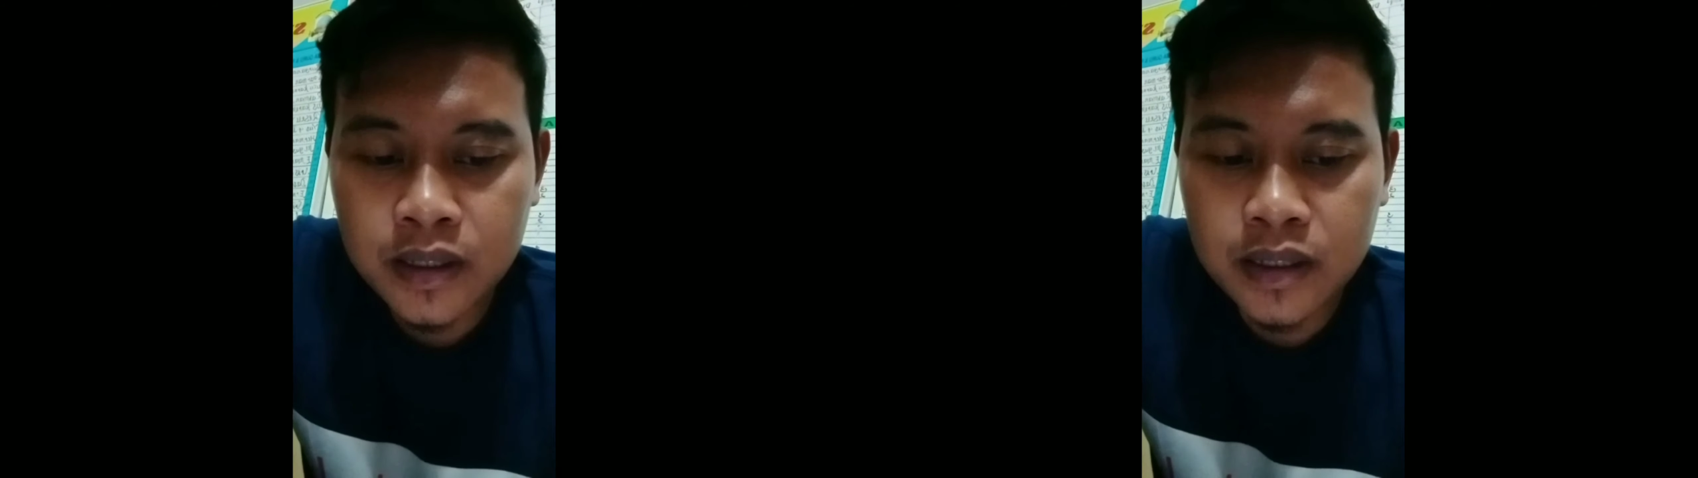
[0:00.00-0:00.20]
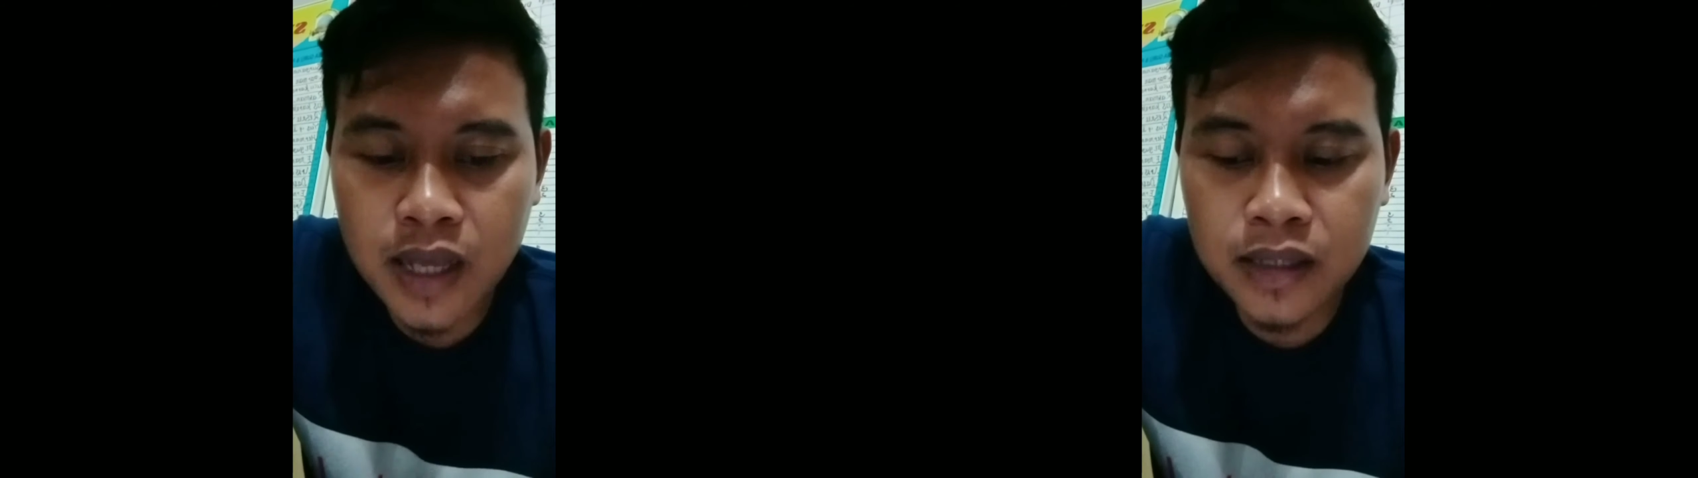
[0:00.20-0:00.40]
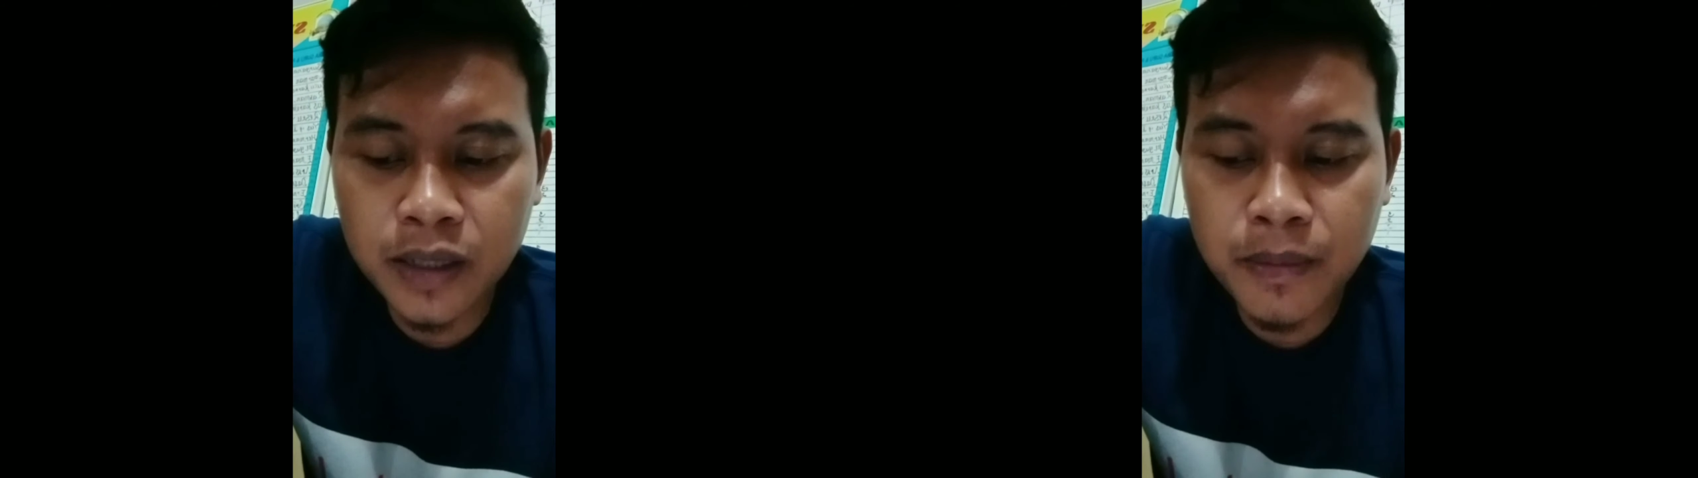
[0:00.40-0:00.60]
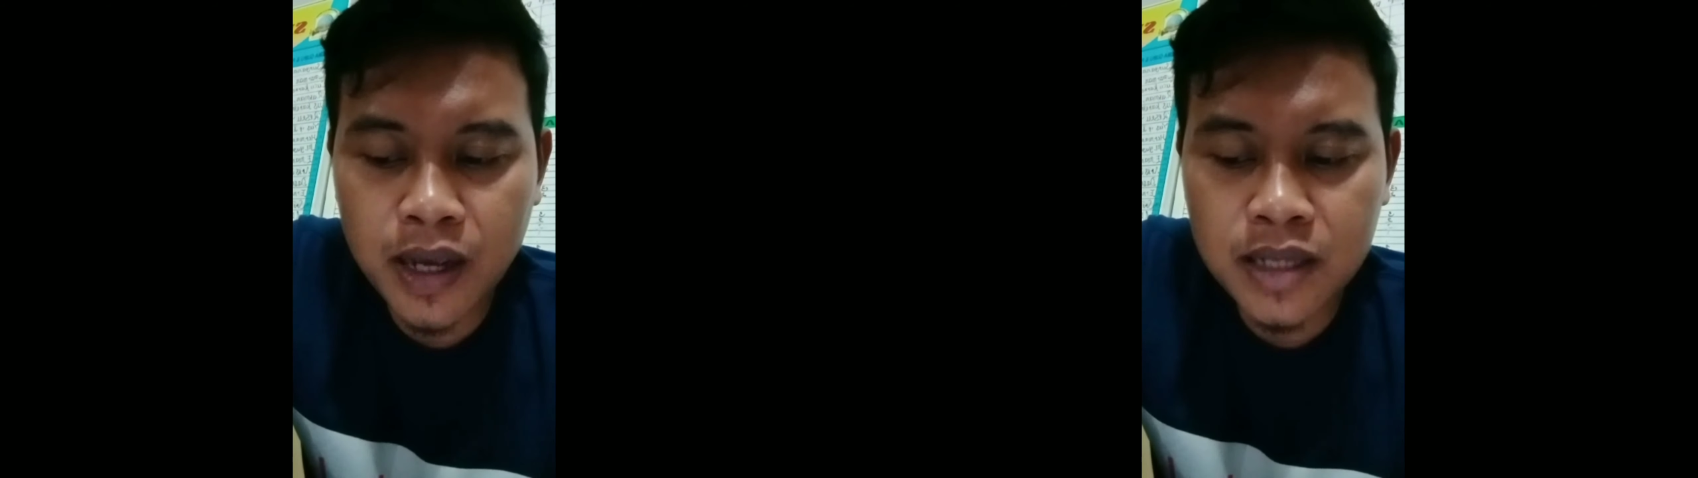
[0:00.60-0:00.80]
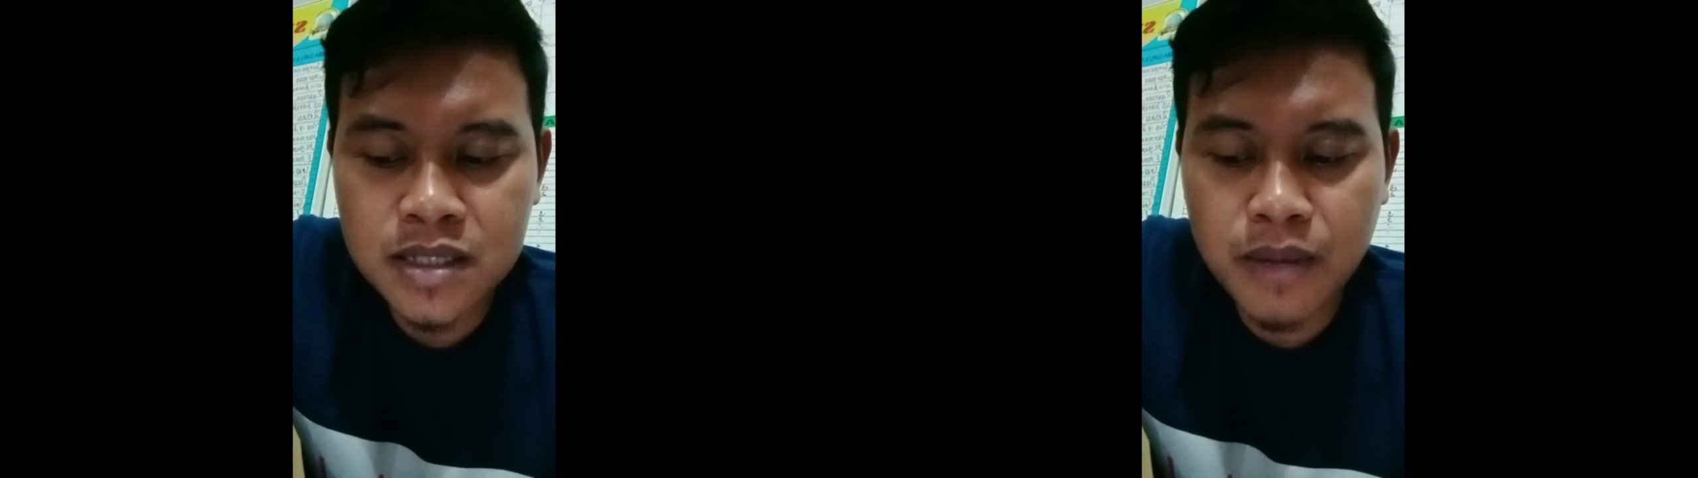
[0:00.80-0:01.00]
Dan terima
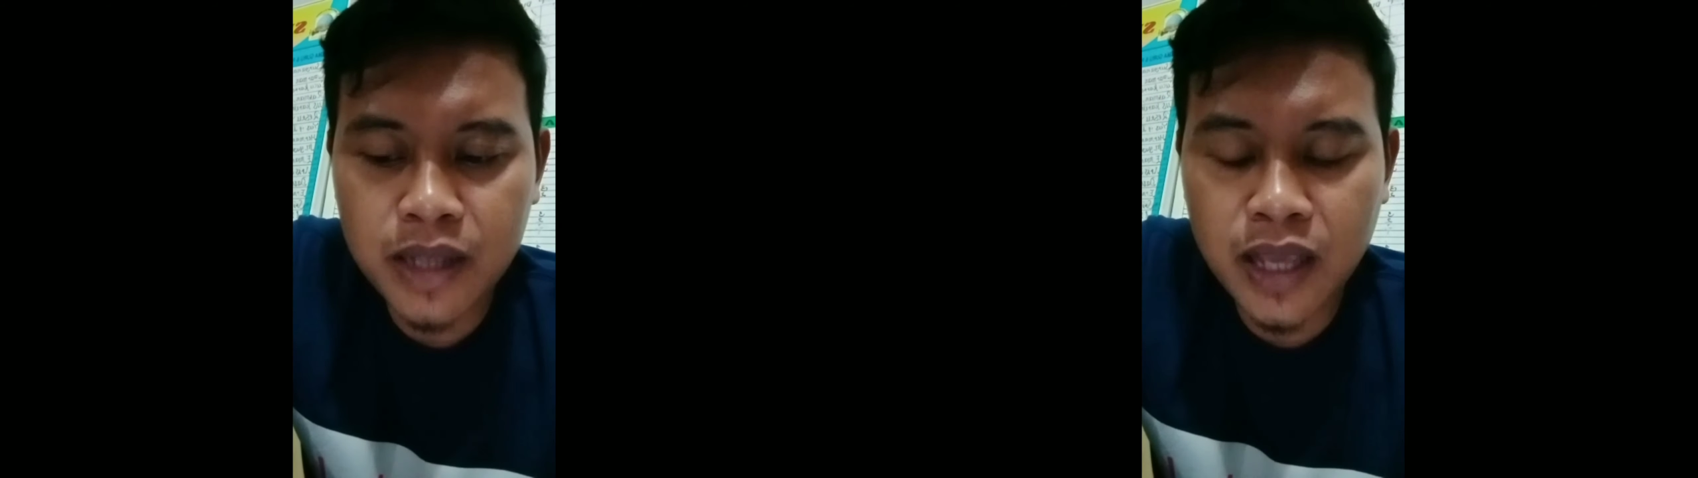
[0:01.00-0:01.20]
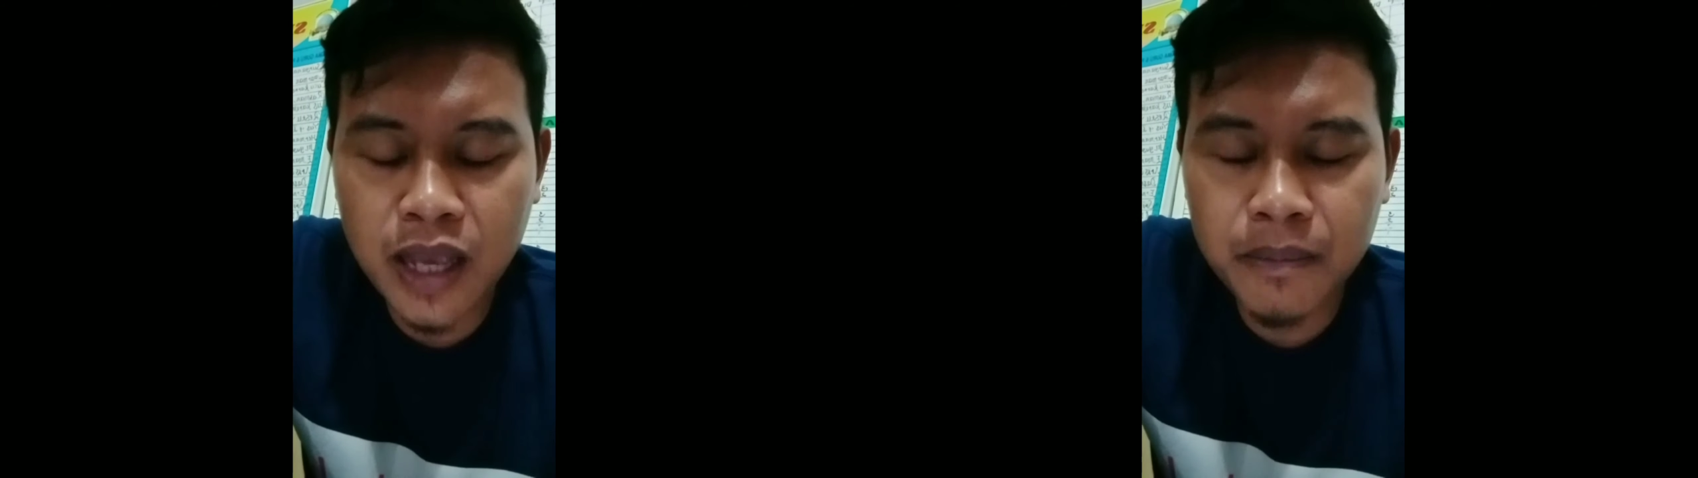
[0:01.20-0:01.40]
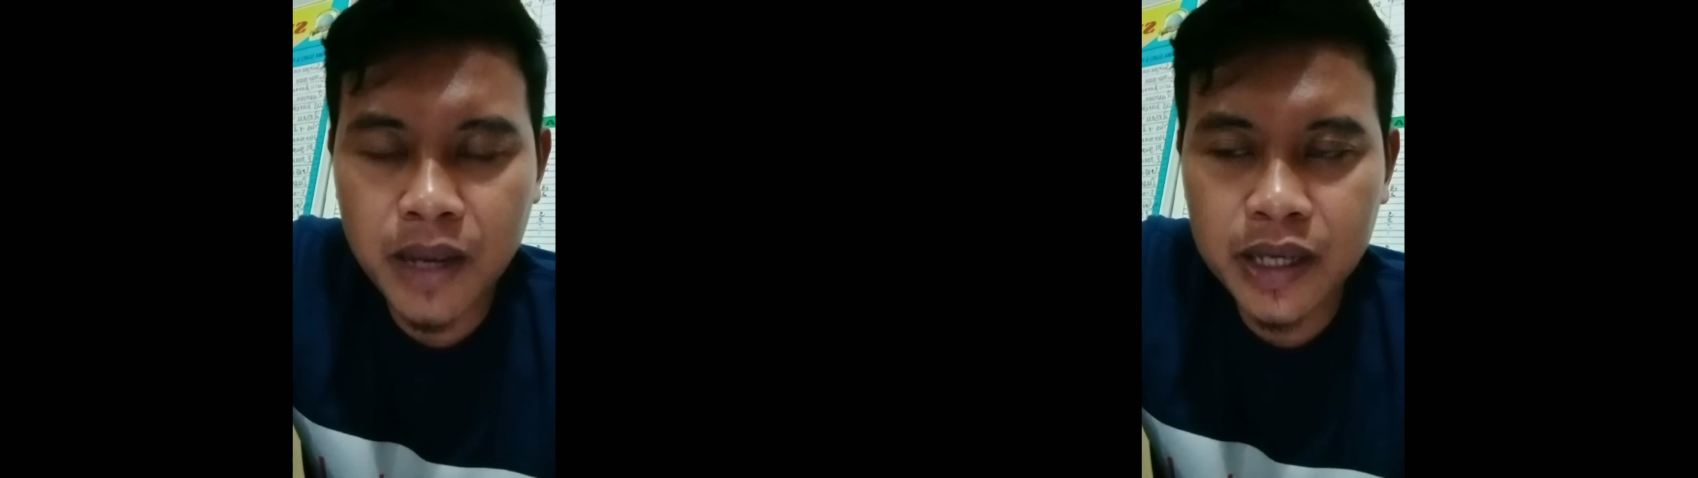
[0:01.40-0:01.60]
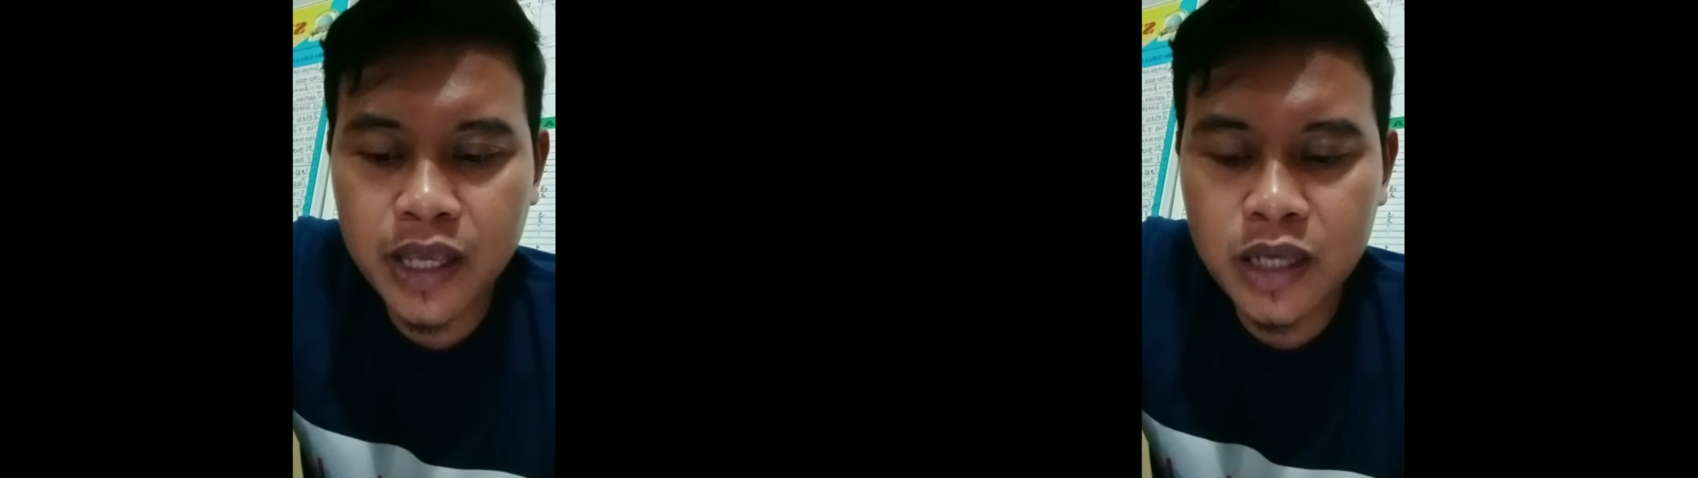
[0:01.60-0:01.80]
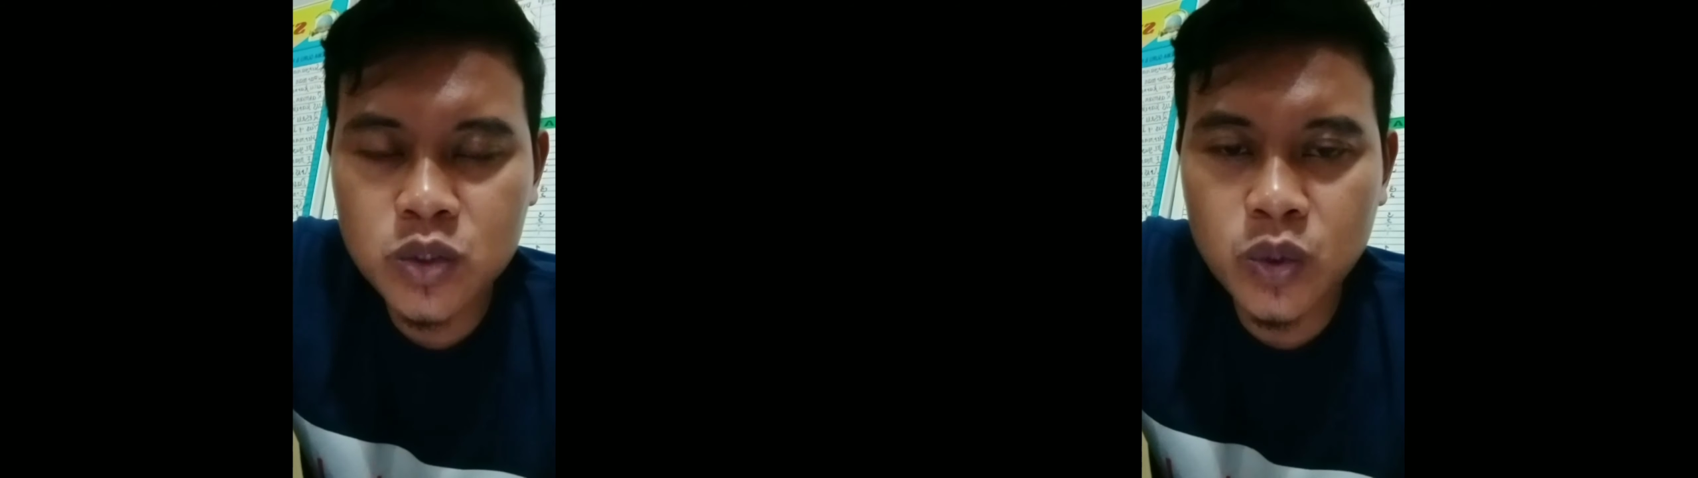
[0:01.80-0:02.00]
kasih banyak
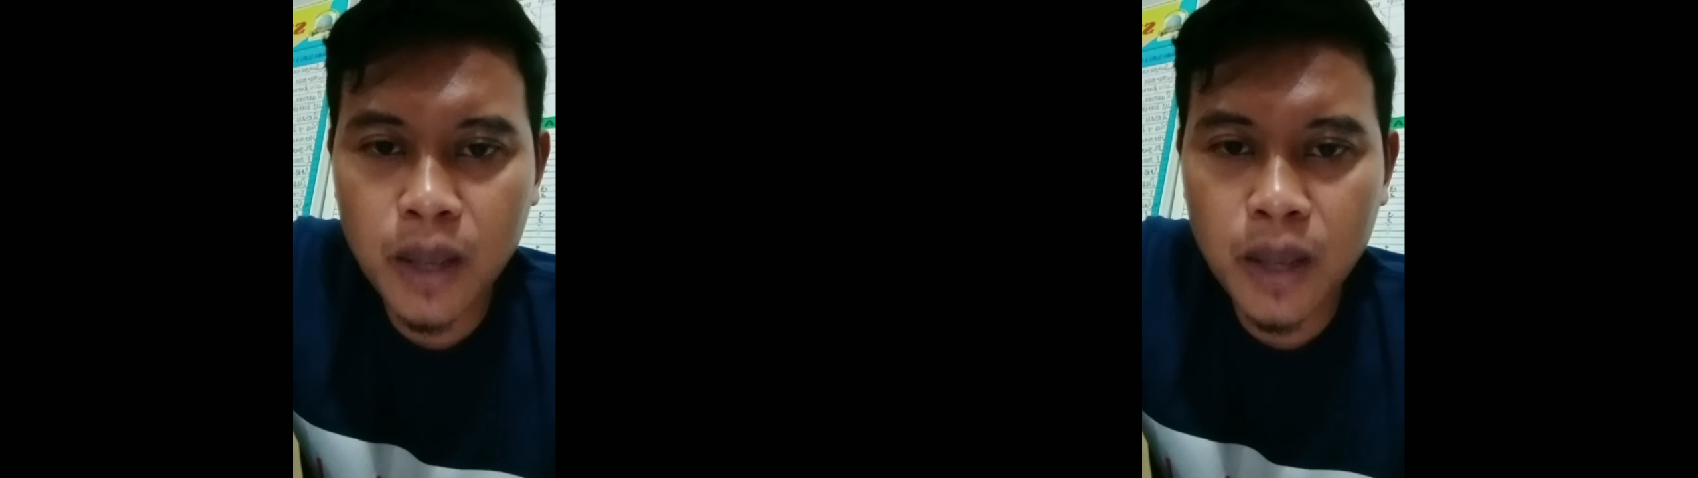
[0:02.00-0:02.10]
bagi yang sudah